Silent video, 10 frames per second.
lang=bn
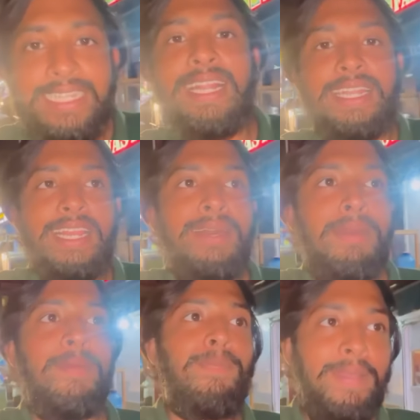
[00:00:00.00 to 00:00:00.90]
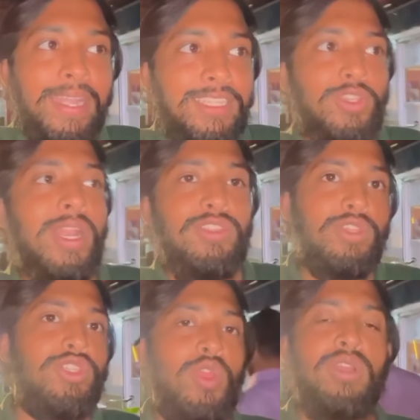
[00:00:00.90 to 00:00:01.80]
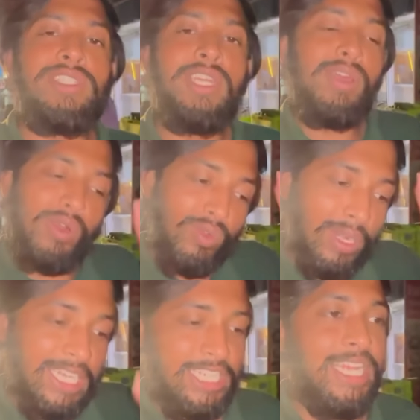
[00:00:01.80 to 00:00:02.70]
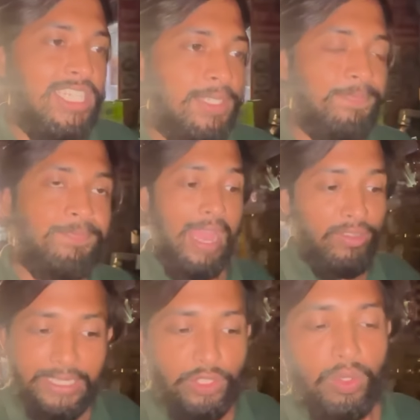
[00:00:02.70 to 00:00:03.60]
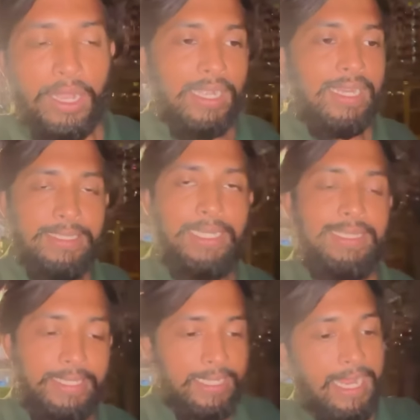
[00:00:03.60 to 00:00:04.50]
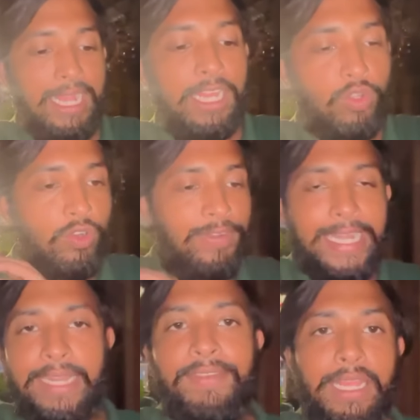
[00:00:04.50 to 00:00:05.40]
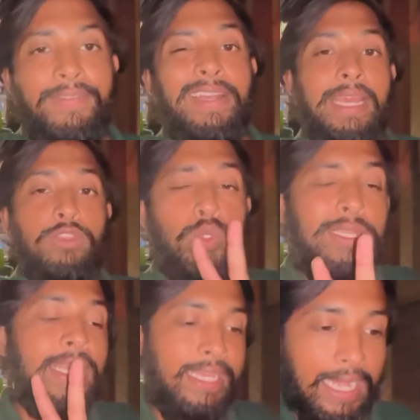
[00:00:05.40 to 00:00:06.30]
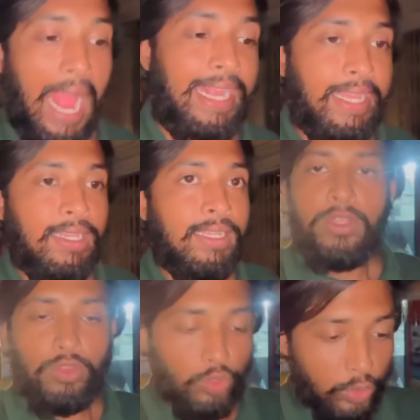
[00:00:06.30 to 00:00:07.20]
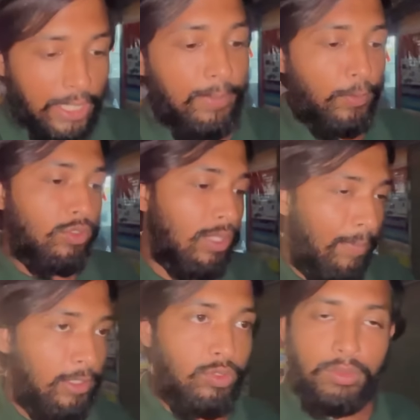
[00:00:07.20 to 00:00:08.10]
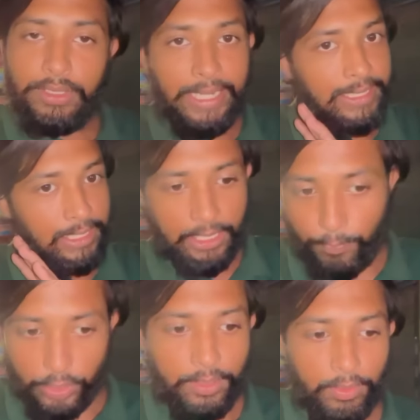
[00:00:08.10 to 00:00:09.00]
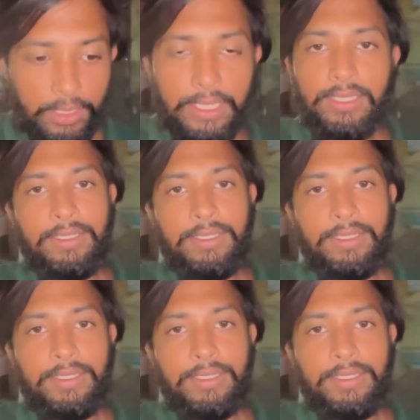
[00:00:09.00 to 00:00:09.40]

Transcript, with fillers: দিন কাটাইলাম আমার প্লেনে চড়ার যত শখ ছিল ওগুলা শেষ এমন কিছু করার নাই দিল্লি থেকে ঢাকার কোনো ফ্লাইট অ্যাভেলেবেল নাই দুই তারিখের আগে তো দুই তারিখ পর্যন্ত আমার জন্য দিল্লিতে থাকা পসিবল না